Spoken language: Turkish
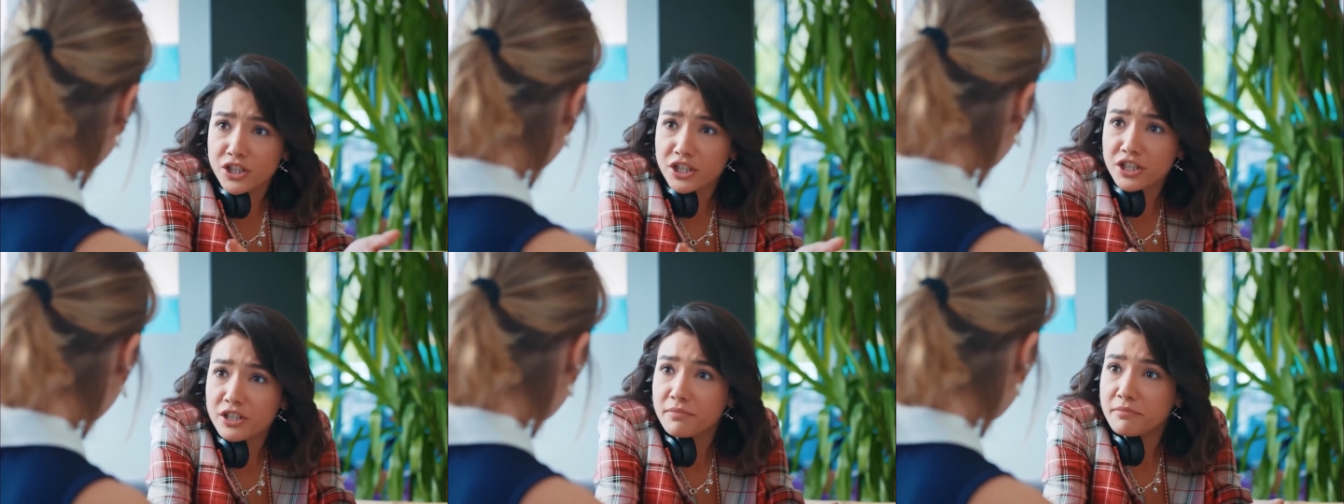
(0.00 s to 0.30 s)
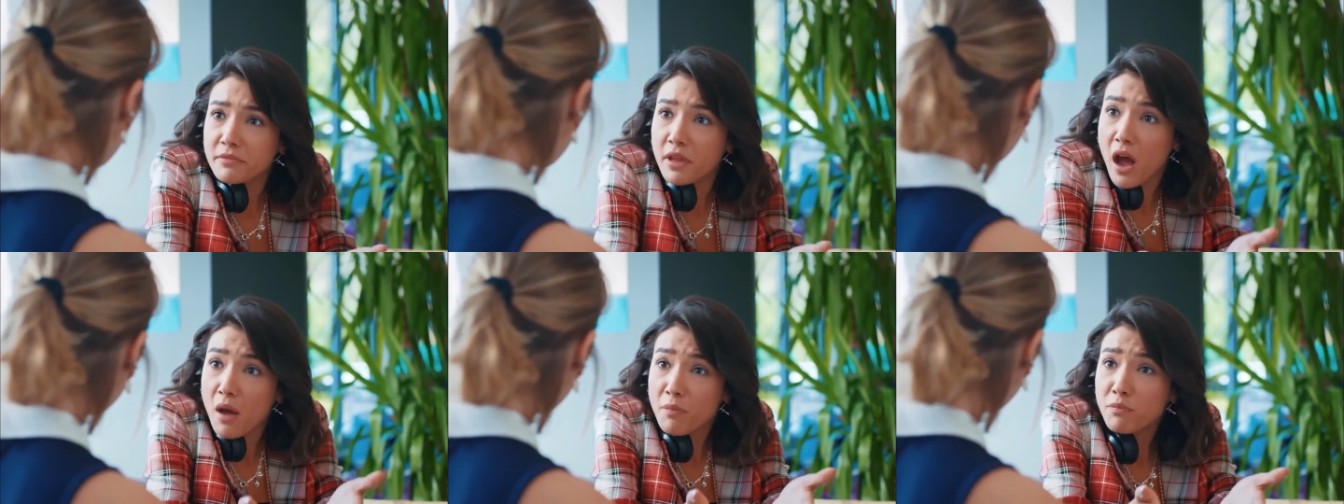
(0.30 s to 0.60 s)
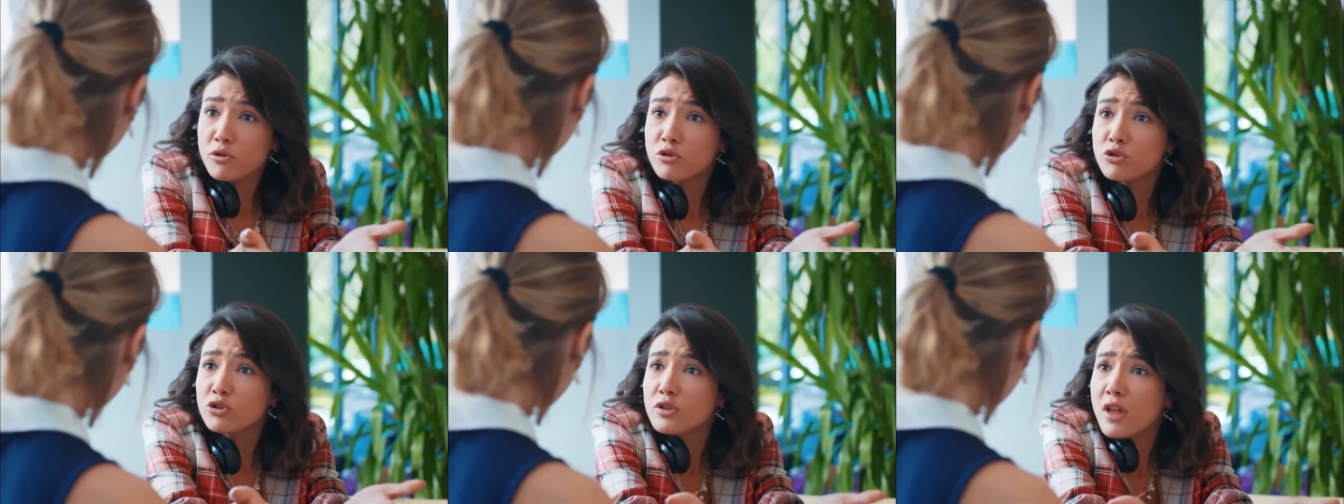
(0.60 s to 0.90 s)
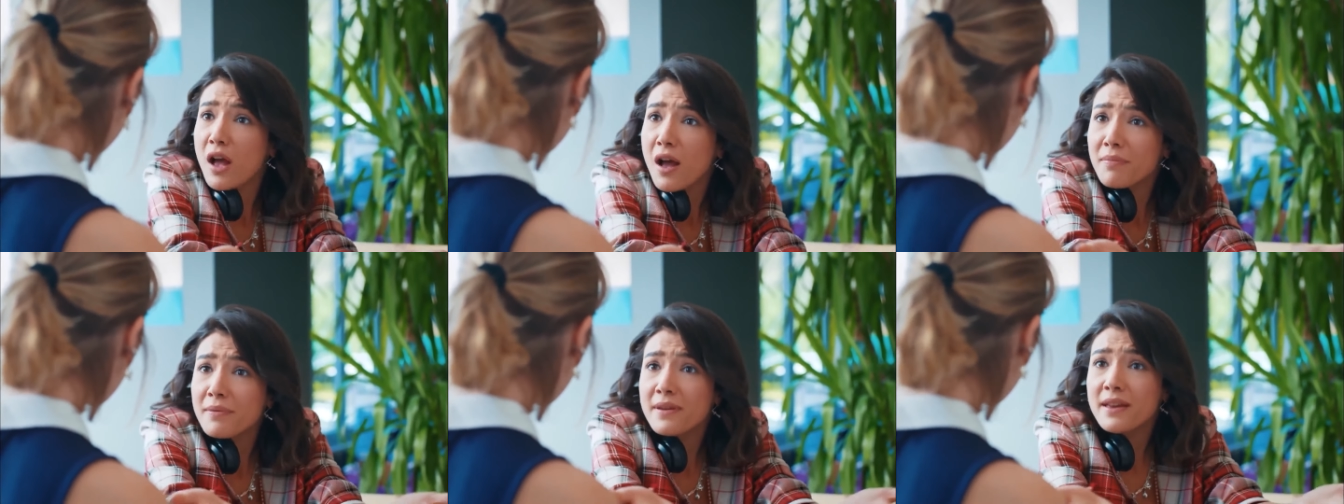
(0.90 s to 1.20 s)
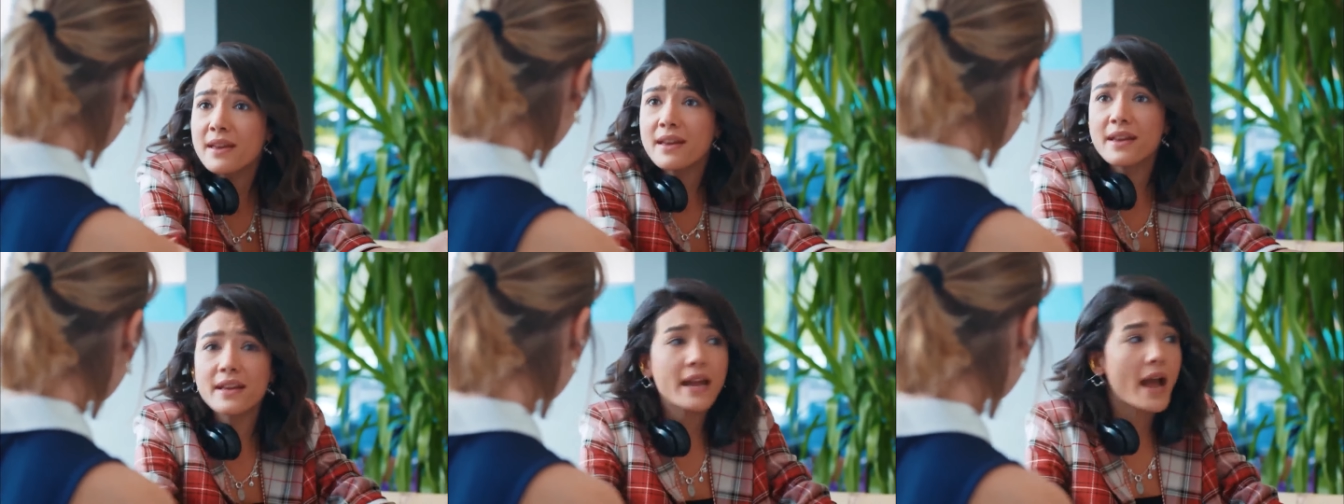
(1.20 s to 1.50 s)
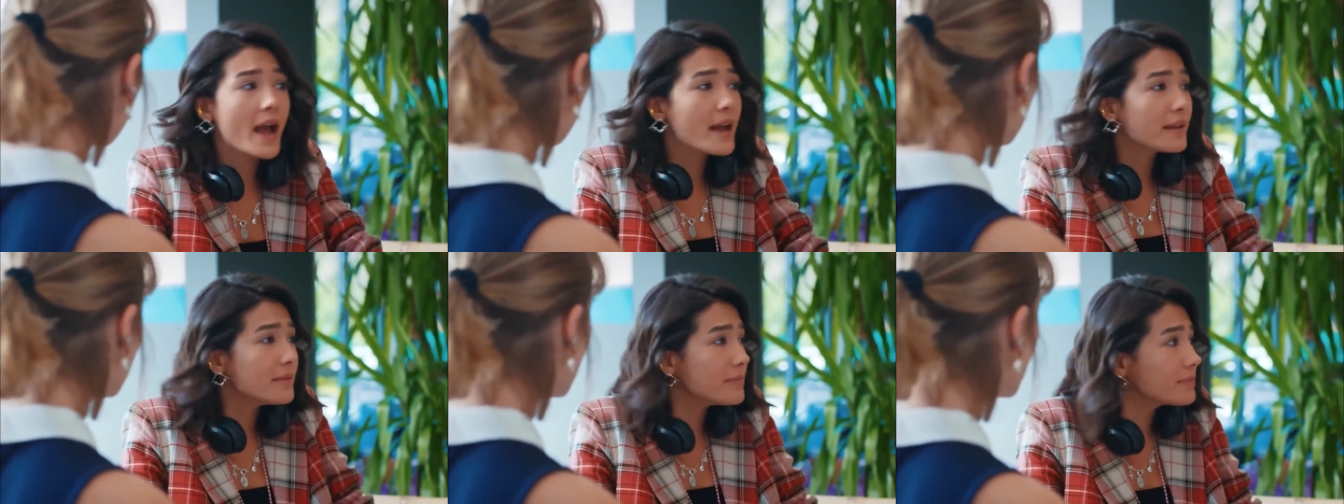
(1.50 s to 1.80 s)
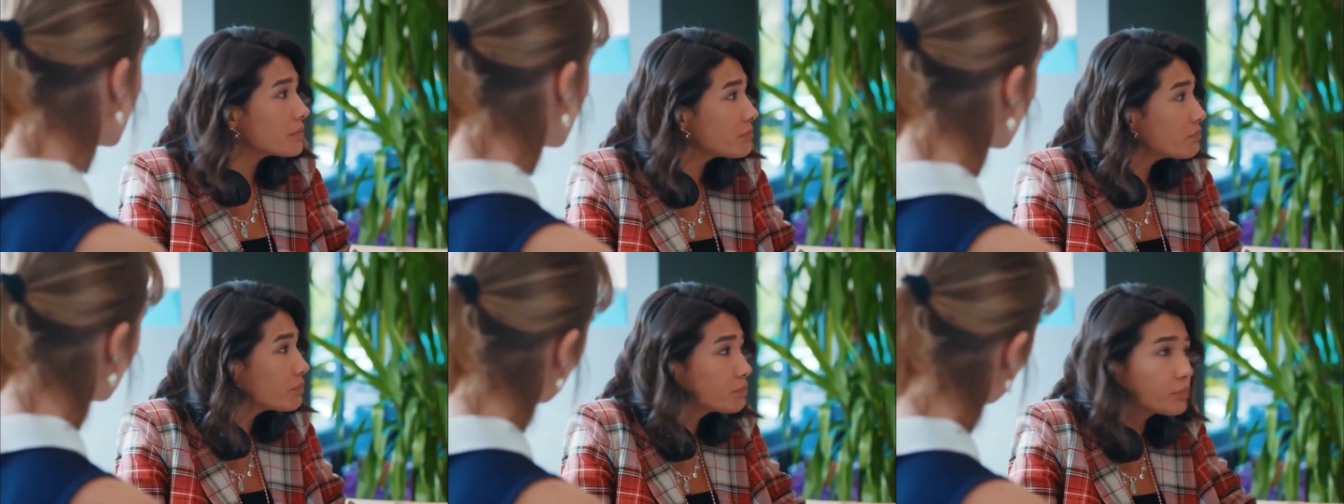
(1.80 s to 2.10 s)
aşkım ne yapıyorsun abi?
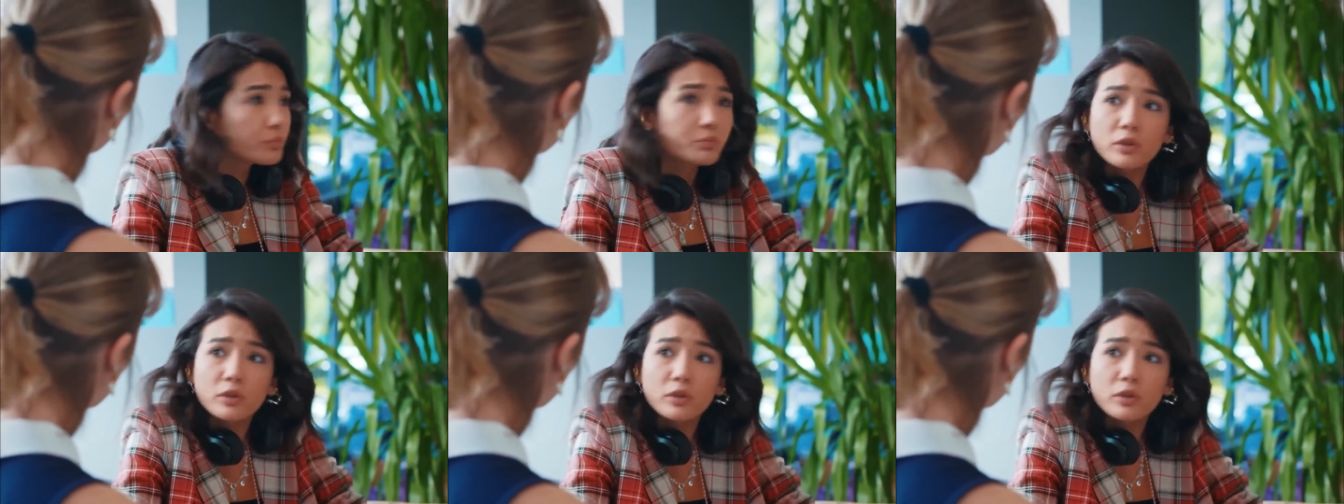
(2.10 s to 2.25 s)
Yani